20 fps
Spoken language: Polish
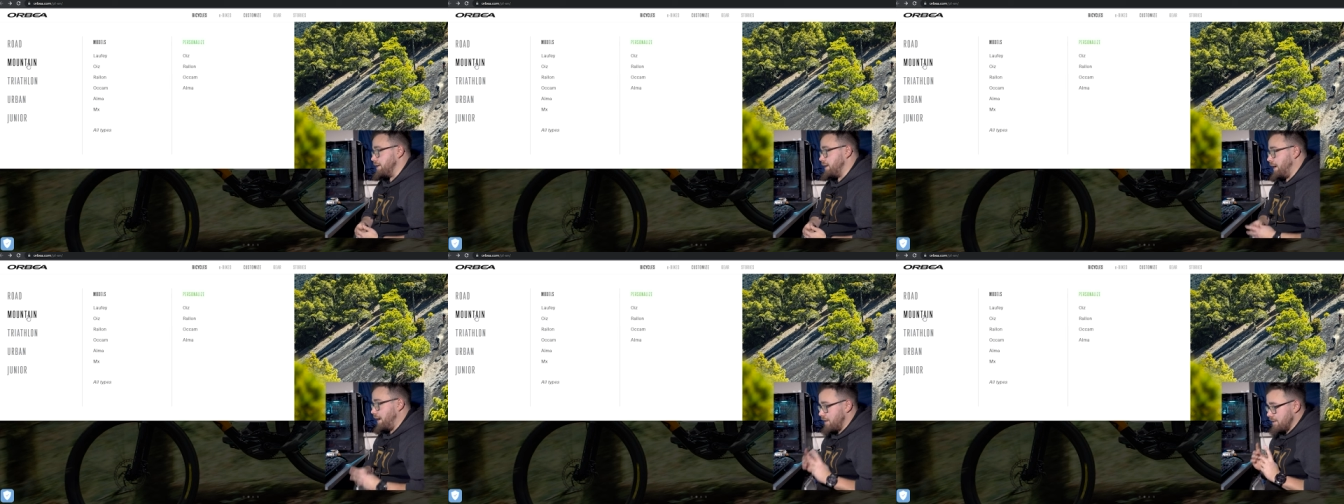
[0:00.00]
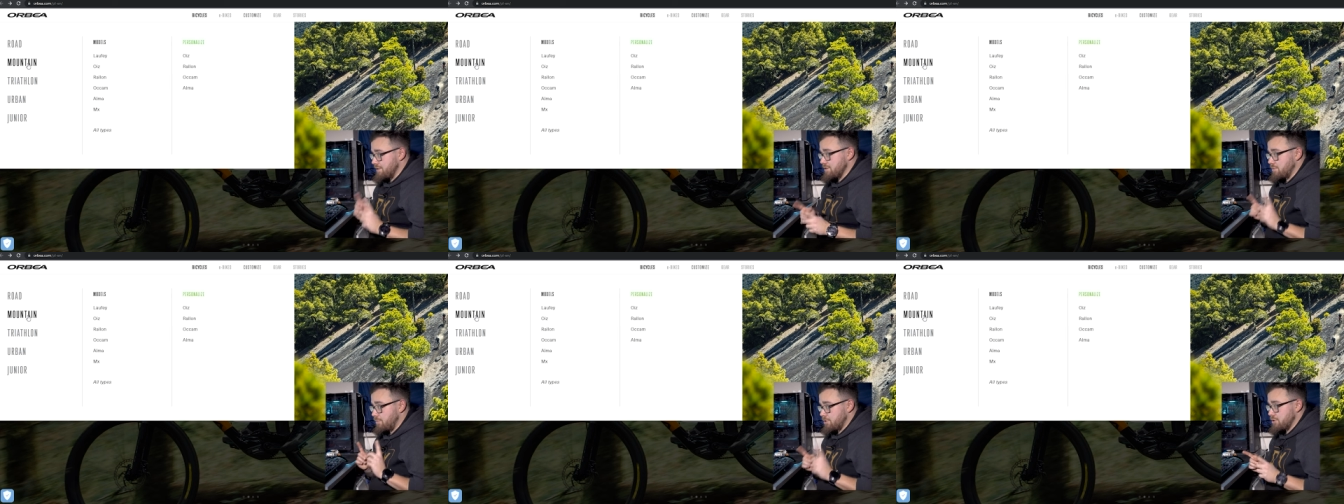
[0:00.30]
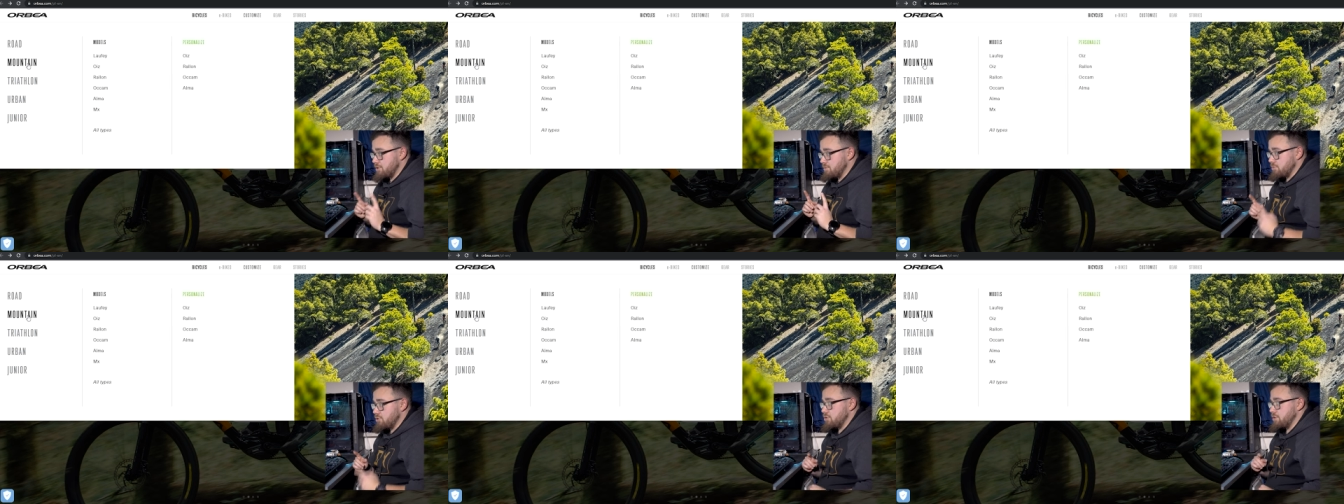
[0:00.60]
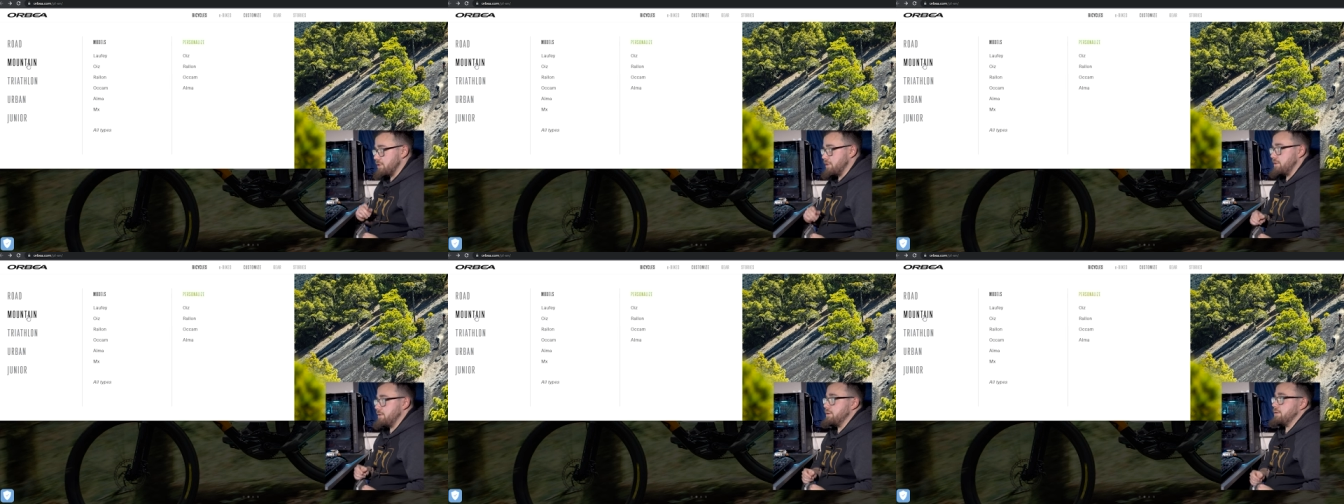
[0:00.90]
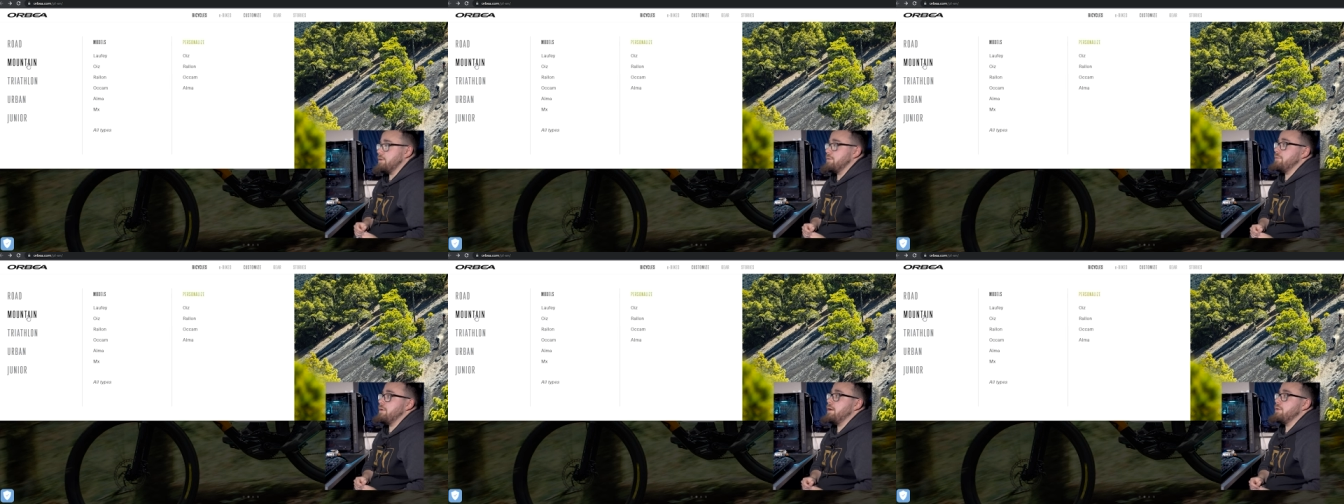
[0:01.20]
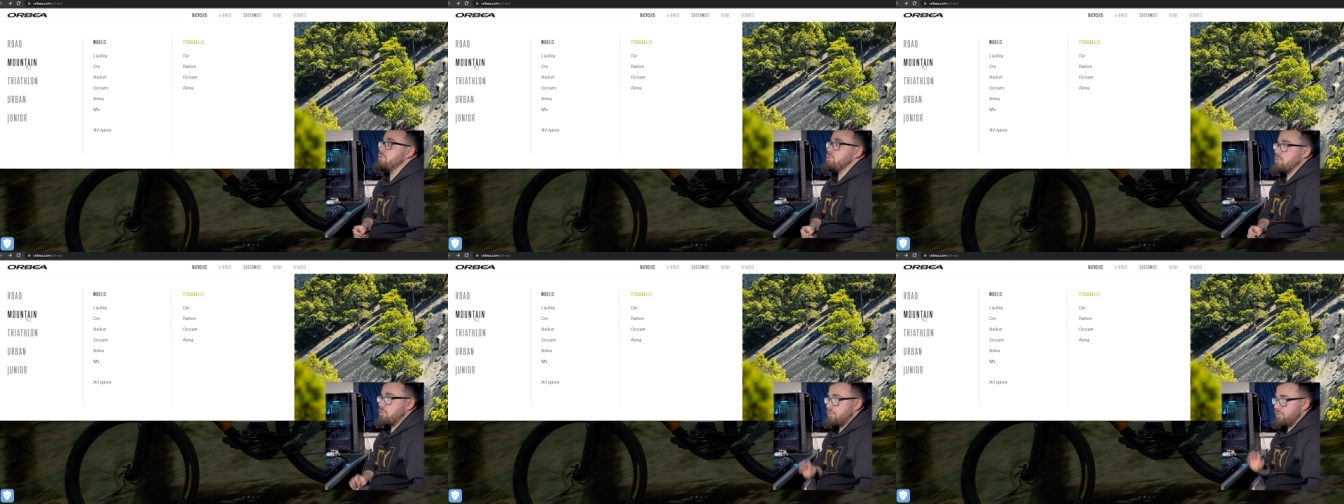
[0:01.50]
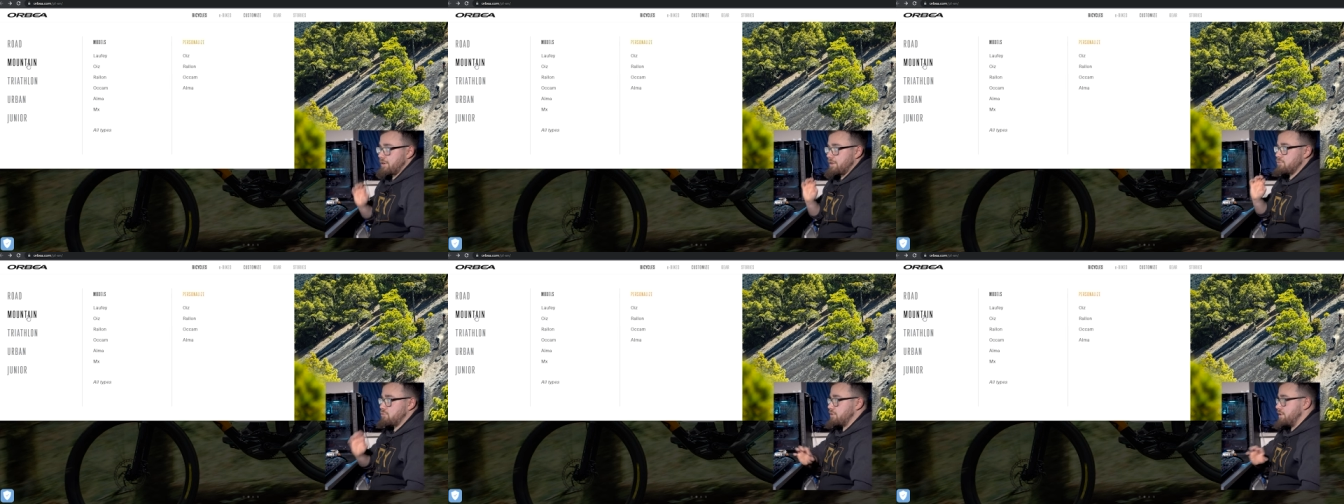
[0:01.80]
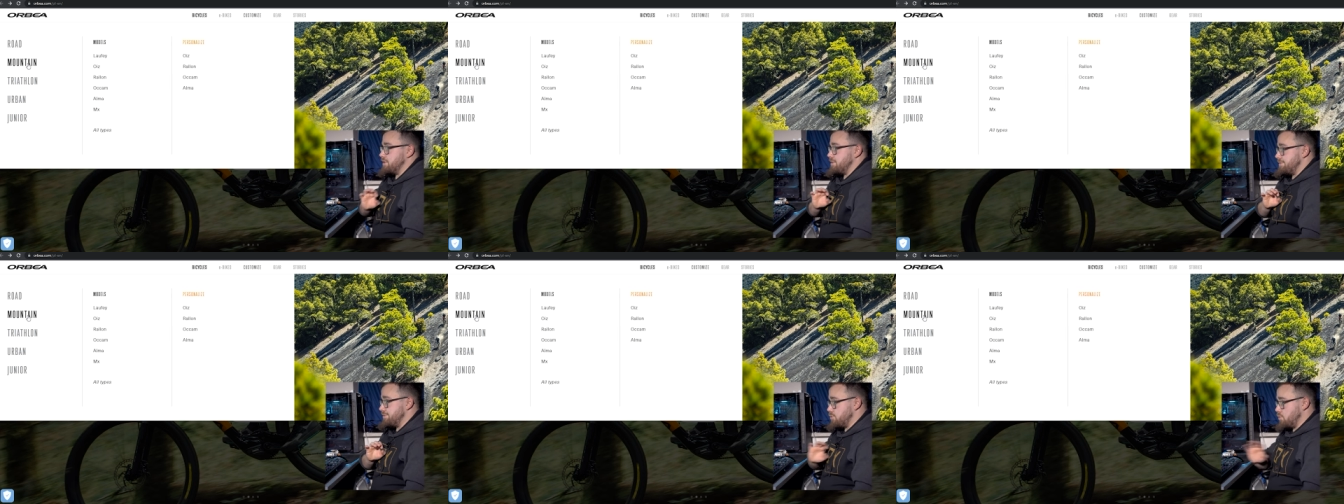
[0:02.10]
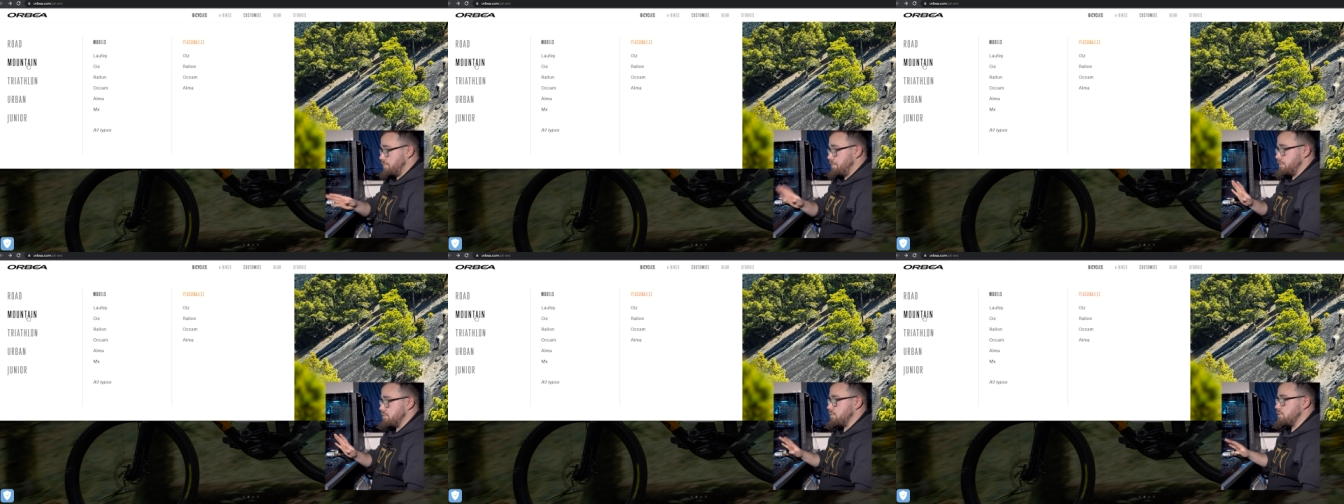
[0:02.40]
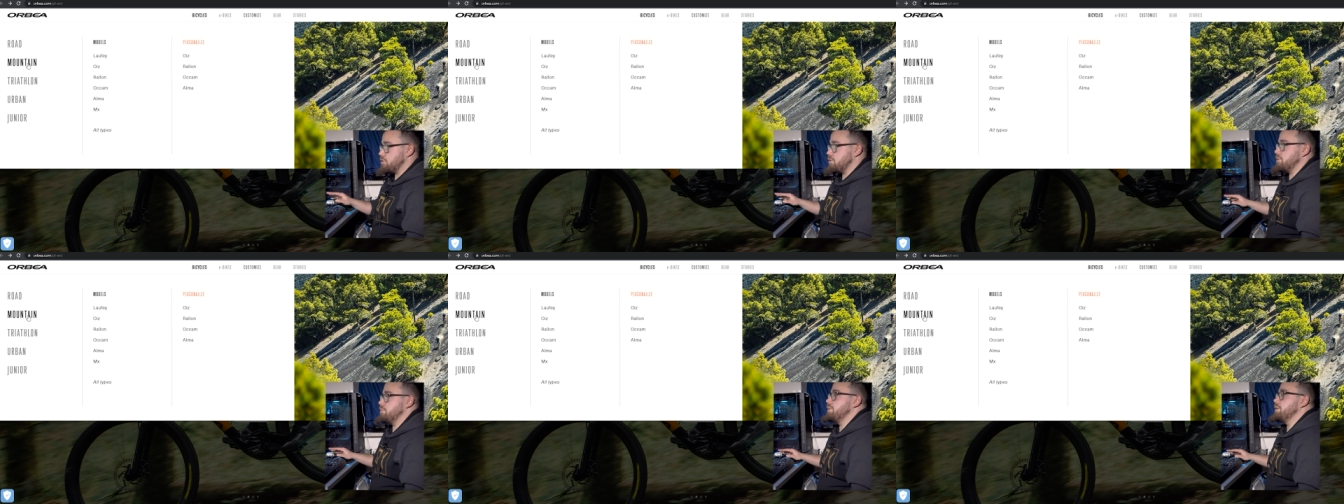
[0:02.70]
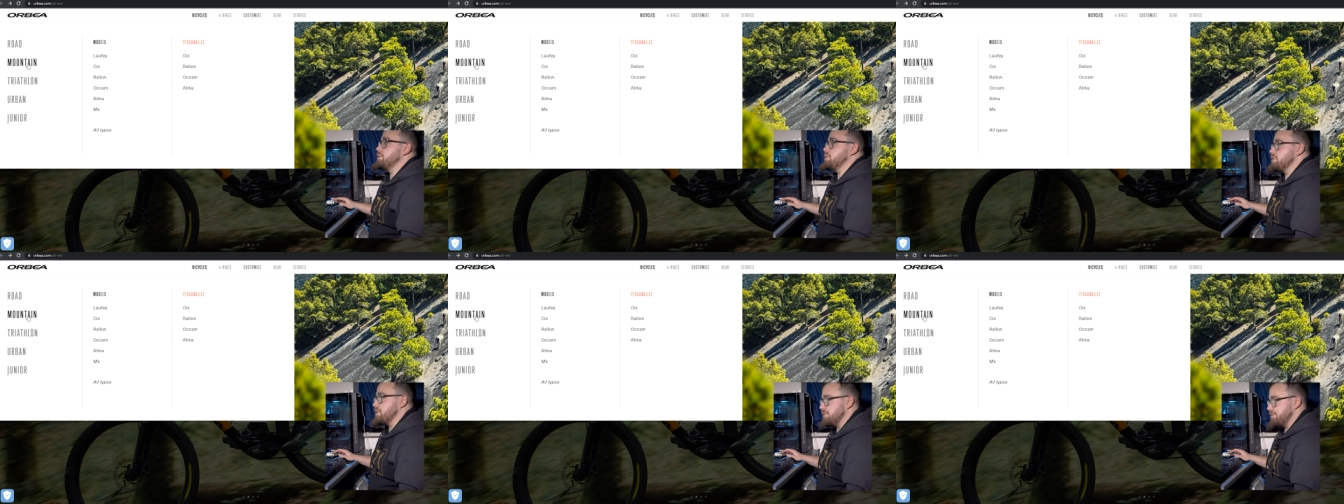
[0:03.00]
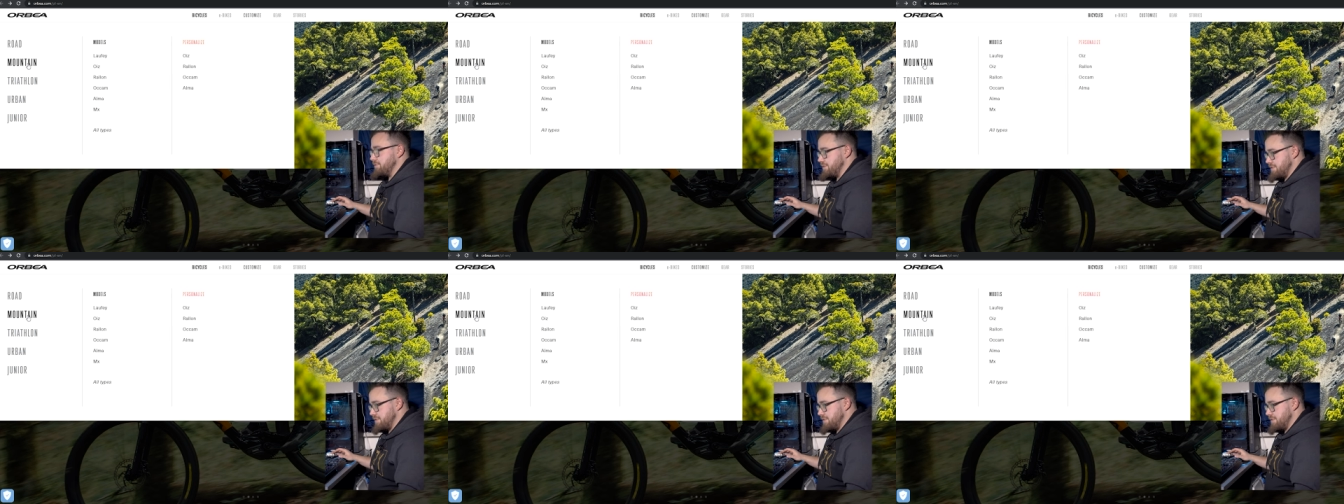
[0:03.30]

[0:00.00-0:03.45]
ale zobaczymy, że endurówka tutaj w zupełności będzie nam